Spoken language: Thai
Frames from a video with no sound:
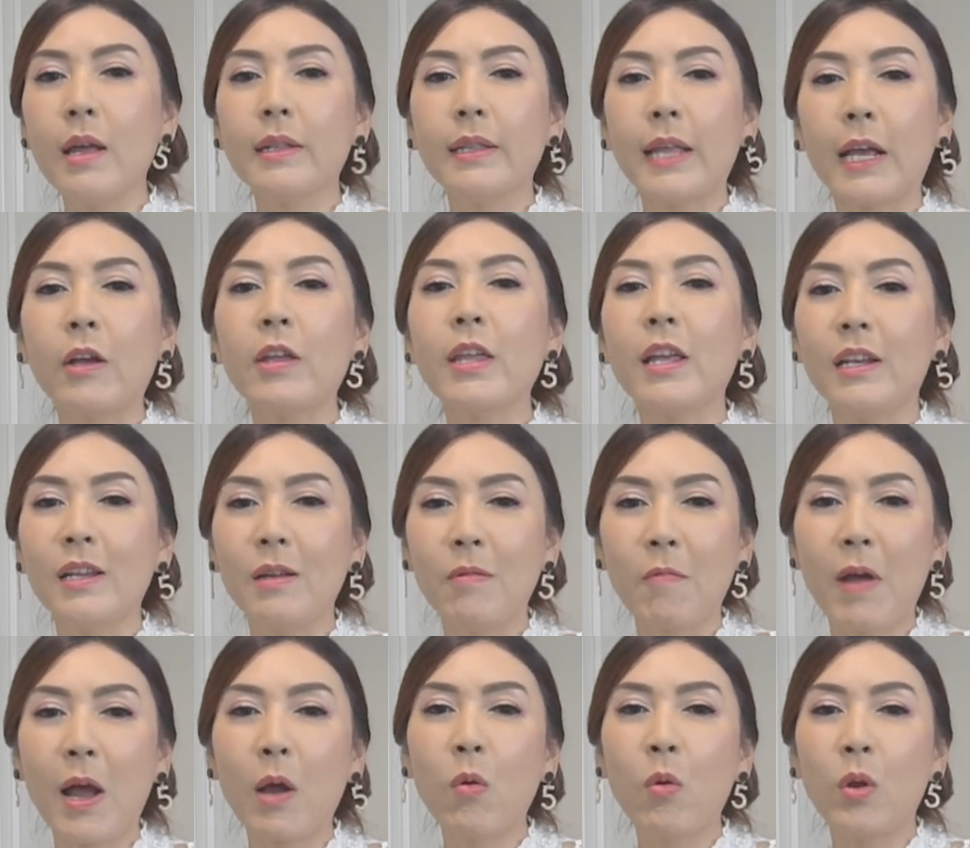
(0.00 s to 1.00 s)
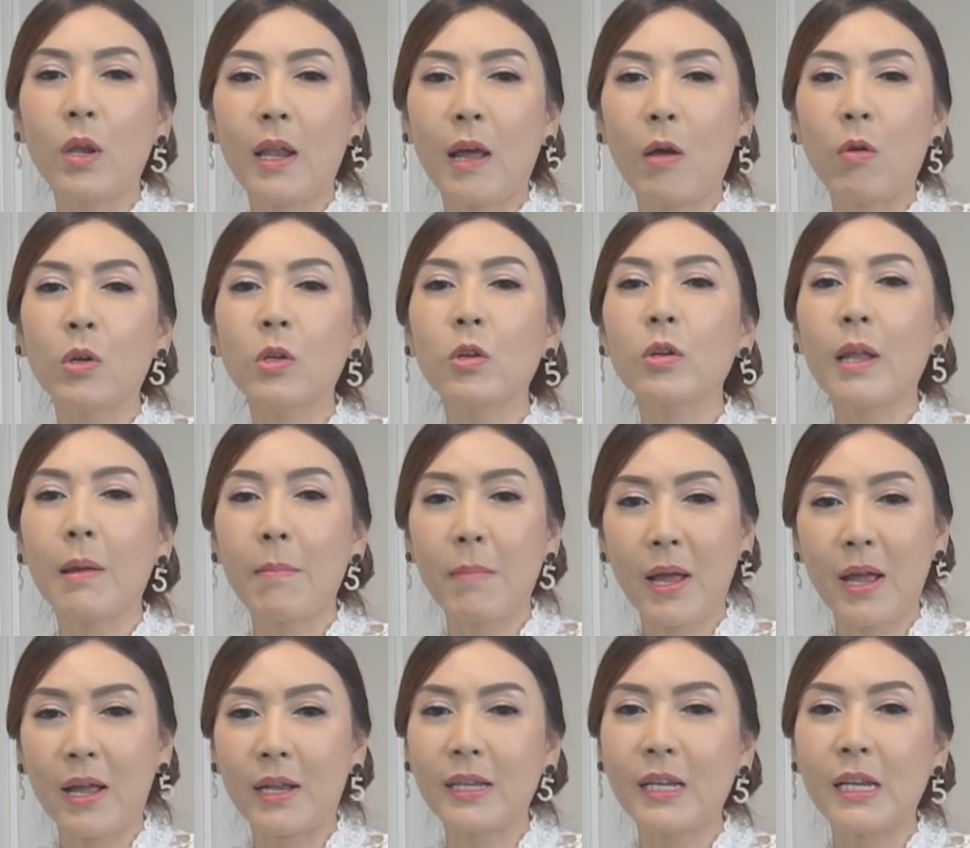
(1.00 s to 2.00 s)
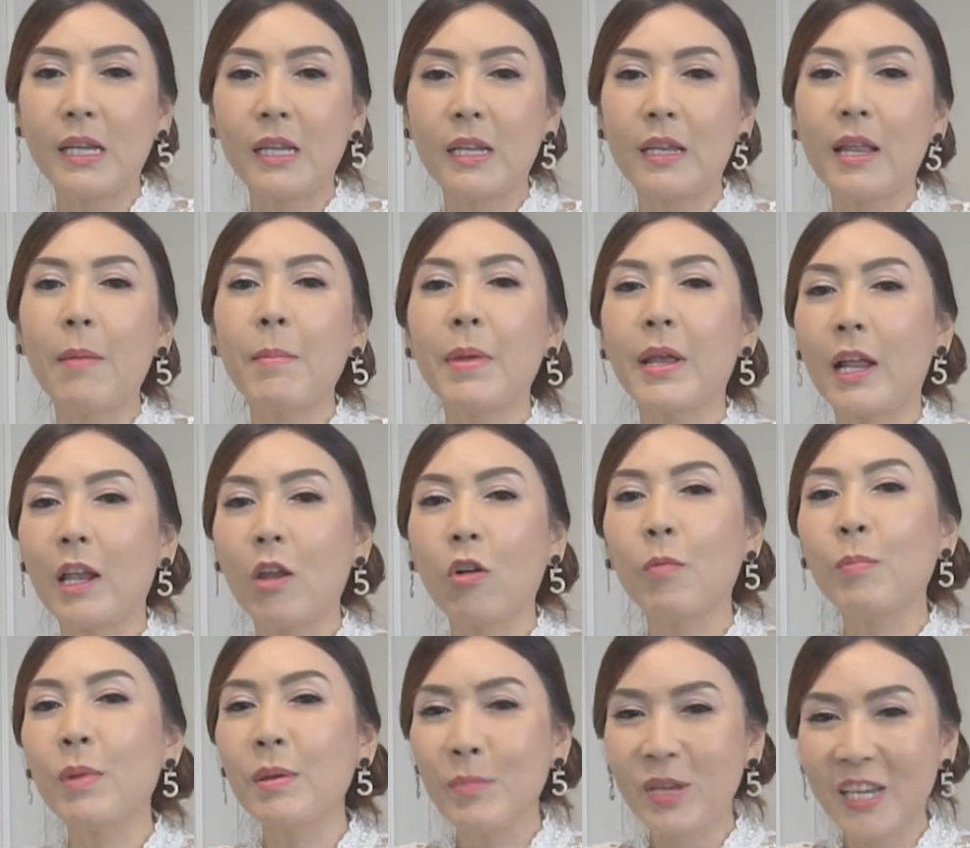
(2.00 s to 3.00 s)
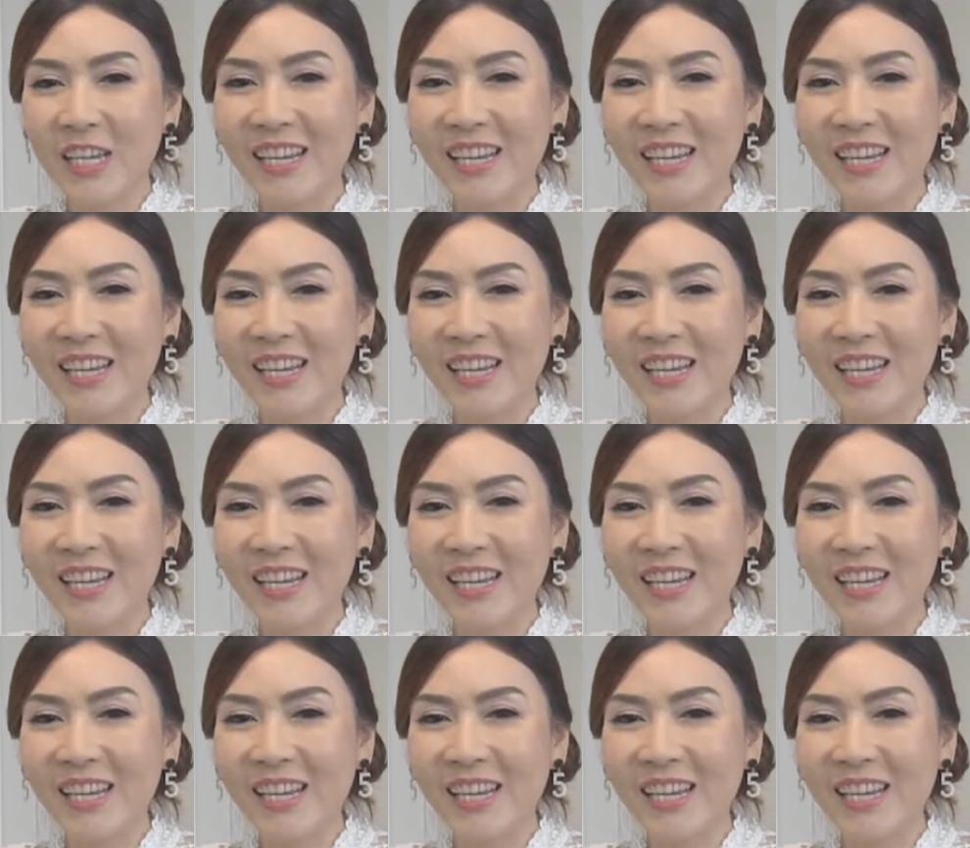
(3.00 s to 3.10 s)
แต่ก็อย่าลืมว่าคนเราก็ต้องทำมาหากิน ถ้าไม่งั้นเราก็ไม่มี